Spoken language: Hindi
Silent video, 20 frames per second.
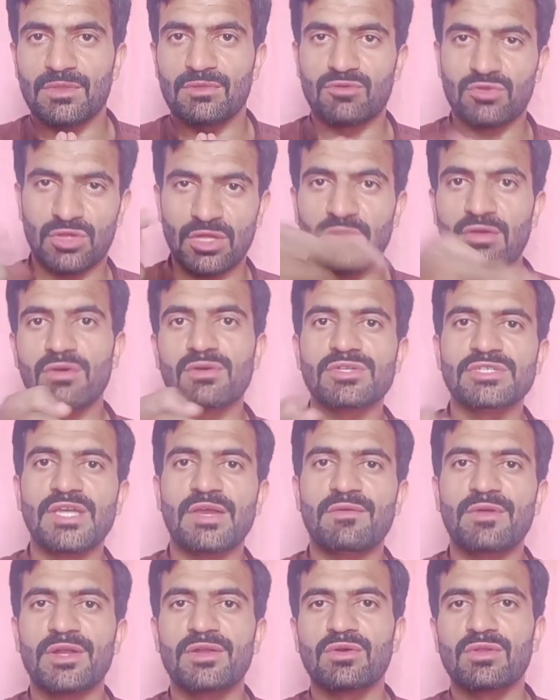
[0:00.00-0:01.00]
तो चलो
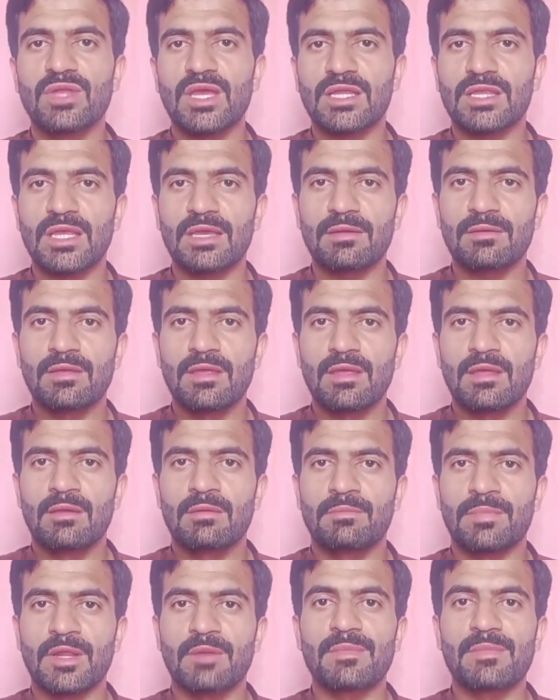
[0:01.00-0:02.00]
ये वीडियो देखते हैं
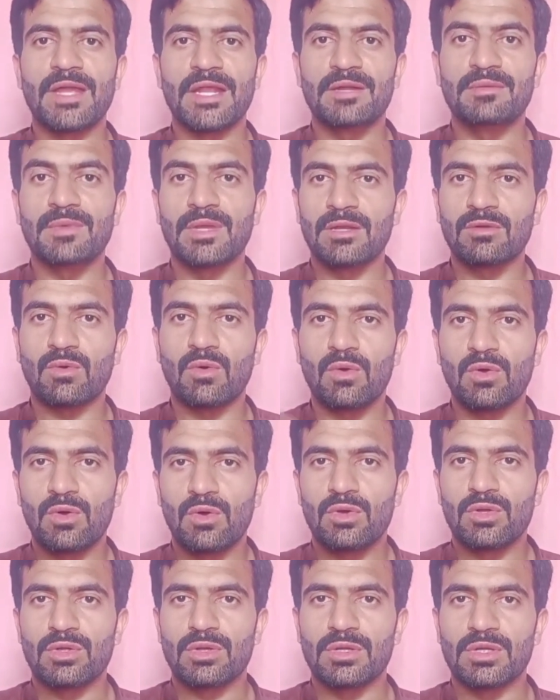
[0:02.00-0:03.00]
फिर मैं इनको
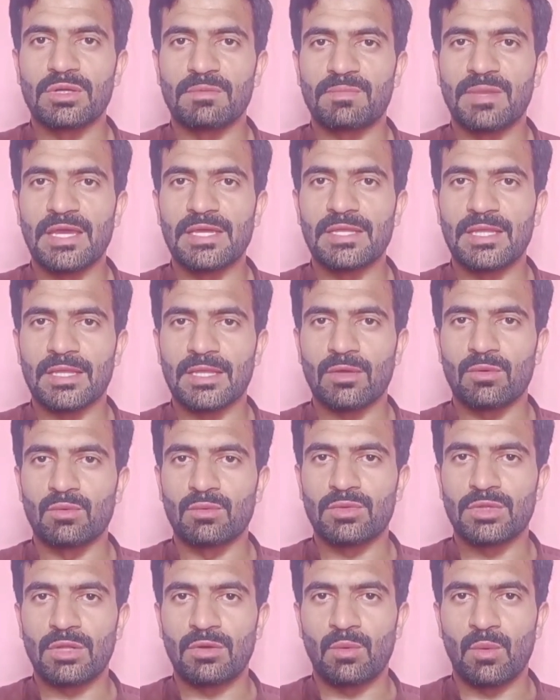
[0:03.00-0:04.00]
रिप्लाई देता
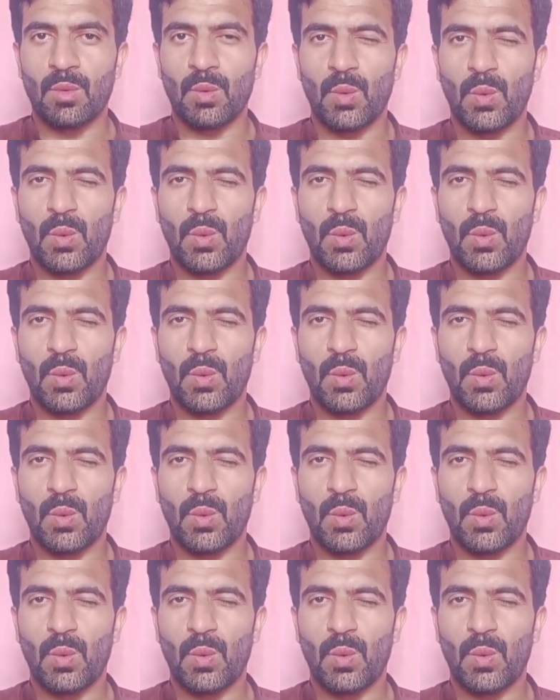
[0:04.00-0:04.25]
हूँ चलो